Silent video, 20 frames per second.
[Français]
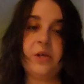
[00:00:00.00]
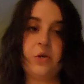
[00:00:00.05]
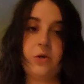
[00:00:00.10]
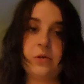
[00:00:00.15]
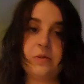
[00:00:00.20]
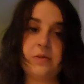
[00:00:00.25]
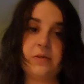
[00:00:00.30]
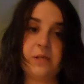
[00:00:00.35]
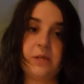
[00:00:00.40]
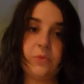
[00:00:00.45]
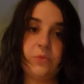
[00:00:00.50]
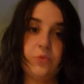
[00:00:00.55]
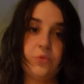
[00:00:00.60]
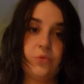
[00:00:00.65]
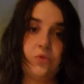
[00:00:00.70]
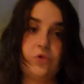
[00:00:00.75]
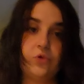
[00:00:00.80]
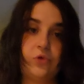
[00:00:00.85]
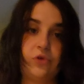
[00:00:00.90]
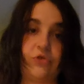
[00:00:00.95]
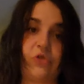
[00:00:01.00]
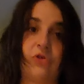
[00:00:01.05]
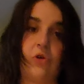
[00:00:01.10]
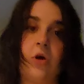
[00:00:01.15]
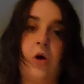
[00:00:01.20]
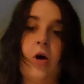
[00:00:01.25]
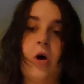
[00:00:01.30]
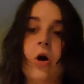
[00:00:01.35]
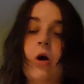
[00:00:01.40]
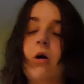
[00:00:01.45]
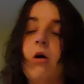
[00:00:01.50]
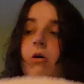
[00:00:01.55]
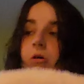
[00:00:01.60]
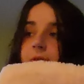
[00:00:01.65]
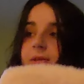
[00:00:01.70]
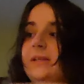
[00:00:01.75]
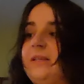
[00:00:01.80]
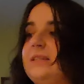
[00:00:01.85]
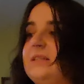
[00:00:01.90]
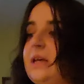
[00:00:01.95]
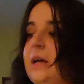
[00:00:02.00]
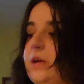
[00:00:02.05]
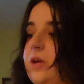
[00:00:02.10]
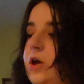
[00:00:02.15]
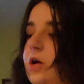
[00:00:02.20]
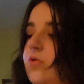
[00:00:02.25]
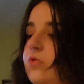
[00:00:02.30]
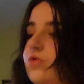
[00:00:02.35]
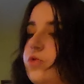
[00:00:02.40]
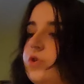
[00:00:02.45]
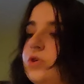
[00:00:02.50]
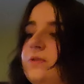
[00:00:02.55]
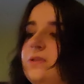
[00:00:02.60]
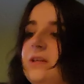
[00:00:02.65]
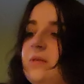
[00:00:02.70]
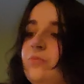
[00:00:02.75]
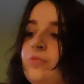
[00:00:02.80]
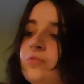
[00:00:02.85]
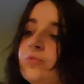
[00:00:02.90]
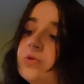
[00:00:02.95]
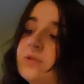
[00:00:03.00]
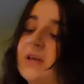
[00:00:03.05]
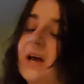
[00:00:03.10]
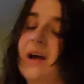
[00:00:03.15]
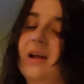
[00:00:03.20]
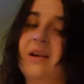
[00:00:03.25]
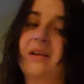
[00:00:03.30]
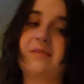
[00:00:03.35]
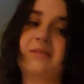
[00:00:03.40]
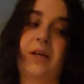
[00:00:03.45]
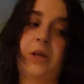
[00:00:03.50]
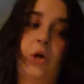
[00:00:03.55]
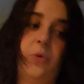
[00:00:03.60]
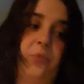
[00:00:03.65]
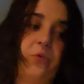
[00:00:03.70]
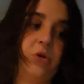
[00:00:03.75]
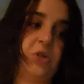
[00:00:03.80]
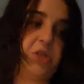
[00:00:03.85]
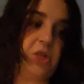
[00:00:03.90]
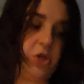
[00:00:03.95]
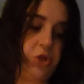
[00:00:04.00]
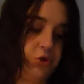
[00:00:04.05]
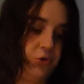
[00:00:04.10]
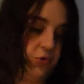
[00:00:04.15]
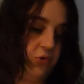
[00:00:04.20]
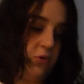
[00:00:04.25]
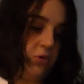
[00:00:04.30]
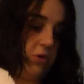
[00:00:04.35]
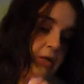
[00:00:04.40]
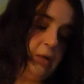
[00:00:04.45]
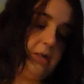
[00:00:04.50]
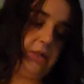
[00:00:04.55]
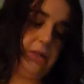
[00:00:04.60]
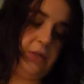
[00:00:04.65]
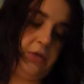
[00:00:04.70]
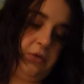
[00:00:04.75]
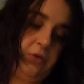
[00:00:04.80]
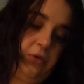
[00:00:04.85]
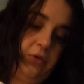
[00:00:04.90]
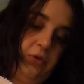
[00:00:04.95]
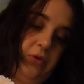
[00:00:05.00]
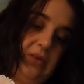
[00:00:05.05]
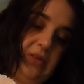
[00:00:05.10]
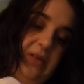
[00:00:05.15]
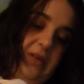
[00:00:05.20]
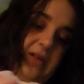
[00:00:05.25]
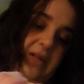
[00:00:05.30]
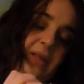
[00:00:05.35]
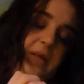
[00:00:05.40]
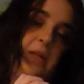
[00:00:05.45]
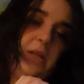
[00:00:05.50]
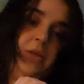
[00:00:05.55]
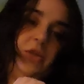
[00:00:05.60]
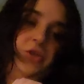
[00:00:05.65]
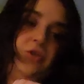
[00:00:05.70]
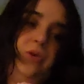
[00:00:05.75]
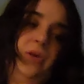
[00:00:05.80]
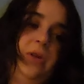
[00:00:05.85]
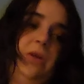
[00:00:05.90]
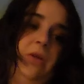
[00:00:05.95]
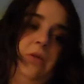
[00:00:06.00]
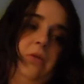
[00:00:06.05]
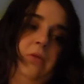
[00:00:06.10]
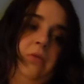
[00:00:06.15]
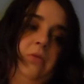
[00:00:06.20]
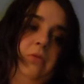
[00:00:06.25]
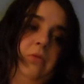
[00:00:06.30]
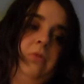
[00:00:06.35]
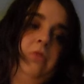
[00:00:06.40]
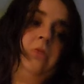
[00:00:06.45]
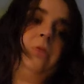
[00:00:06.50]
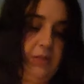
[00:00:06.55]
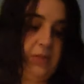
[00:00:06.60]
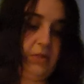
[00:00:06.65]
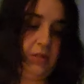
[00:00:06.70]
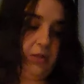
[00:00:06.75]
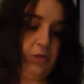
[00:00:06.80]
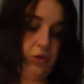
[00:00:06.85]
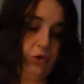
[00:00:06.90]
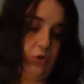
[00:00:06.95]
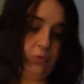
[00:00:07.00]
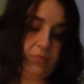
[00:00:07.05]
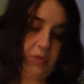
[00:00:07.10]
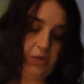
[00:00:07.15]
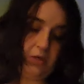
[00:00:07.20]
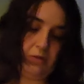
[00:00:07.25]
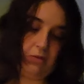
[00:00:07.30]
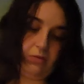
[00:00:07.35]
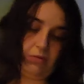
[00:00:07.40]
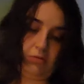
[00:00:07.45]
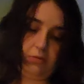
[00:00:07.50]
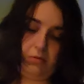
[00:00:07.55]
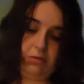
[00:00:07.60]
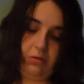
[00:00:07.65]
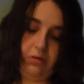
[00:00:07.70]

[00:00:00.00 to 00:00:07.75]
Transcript: côté moumoute en extérieur ou côté moumoute à l'intérieur pour que j'ai chaud. Parce que c'est vrai qu'il est joli en si je le mets euh,